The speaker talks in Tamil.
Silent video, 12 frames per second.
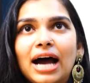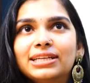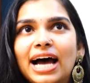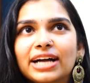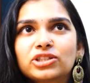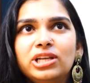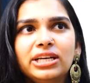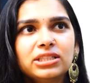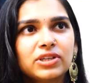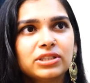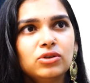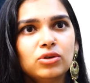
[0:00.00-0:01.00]
அது ஆக்சுவலாக இது
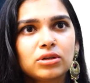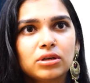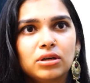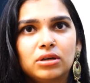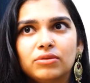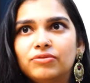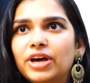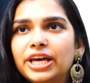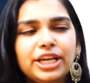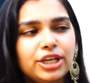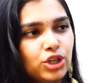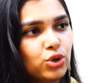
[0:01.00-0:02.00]
வந்து ஒரு
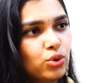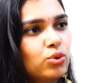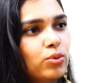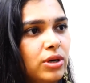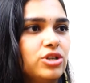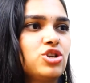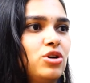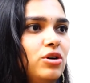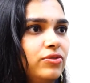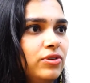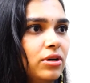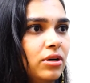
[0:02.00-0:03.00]
வெரி நியூ வெர்ஷன்
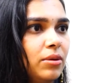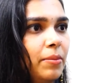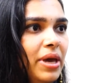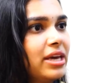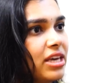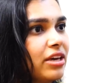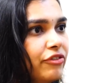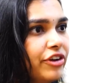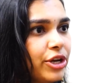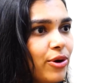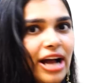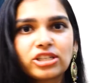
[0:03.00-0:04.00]
ஆஃப் மேக்கிங்
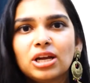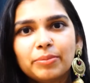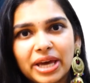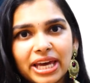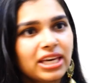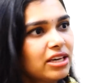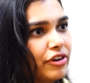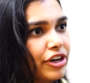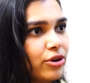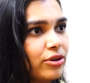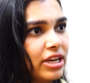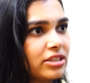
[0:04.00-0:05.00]
வீடியோ ஆக்சுவலாக மேக்கிங்
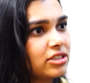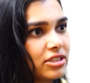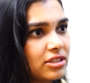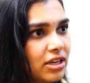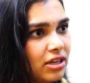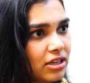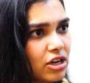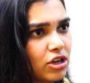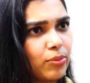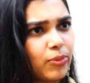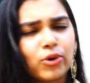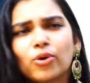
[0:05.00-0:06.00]
வீடியோன்னு நினச்சிட்டு தான் நாங்கள்
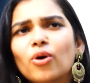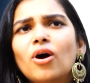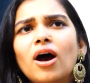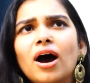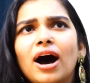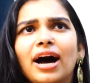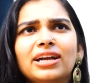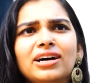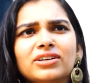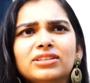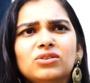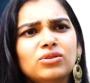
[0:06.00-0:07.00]
அங்கே போனோம் ஆனால்
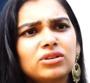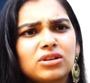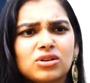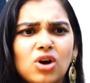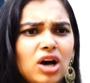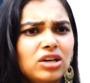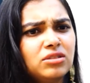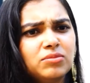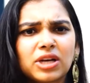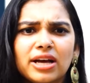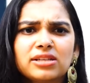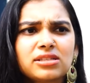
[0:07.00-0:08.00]
வந்து உனக்கு காஸ்டியூம்
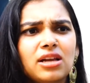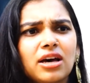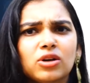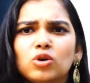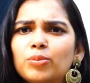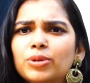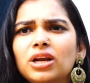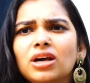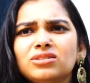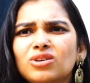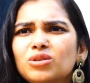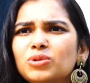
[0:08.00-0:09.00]
ட்ரையல்ஸ்லாம் இருக்கும்
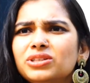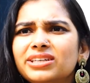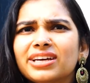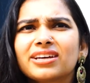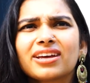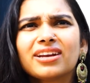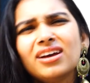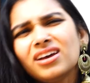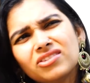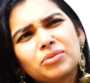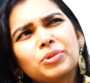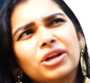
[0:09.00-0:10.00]
அப்படின்லாம் சொல்லும் போது எனக்கு என்னடா
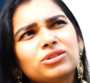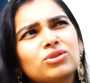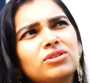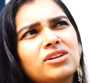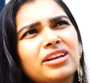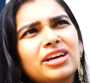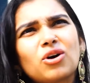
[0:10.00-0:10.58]
இவர் இப்படிலாம் சொல்கிறாரு